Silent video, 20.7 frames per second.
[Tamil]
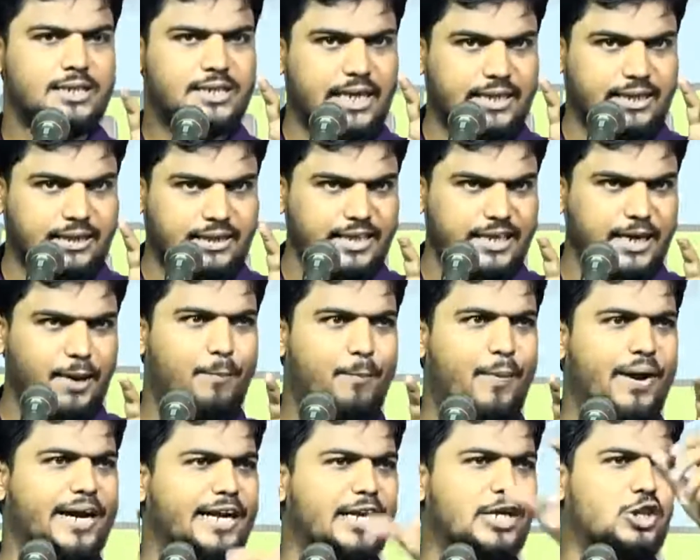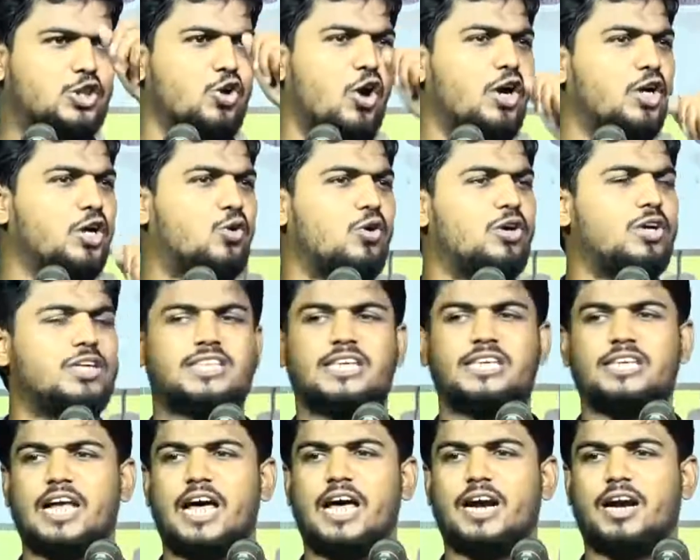சத்திய பயணத்தோடு கொண்டு
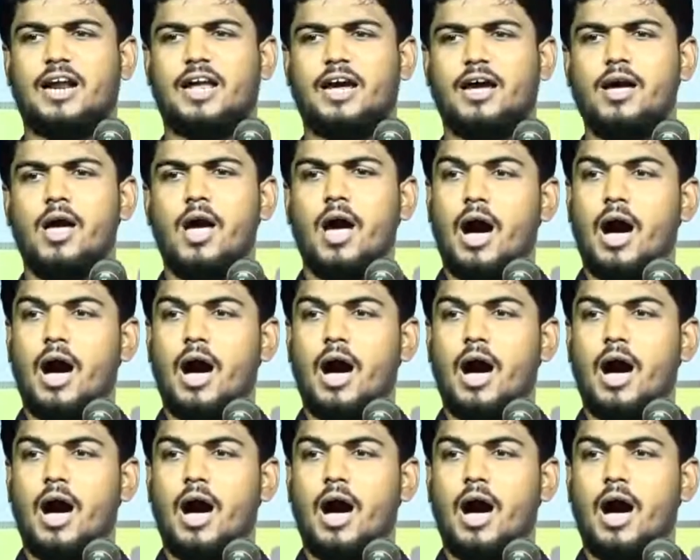சென்றார்களே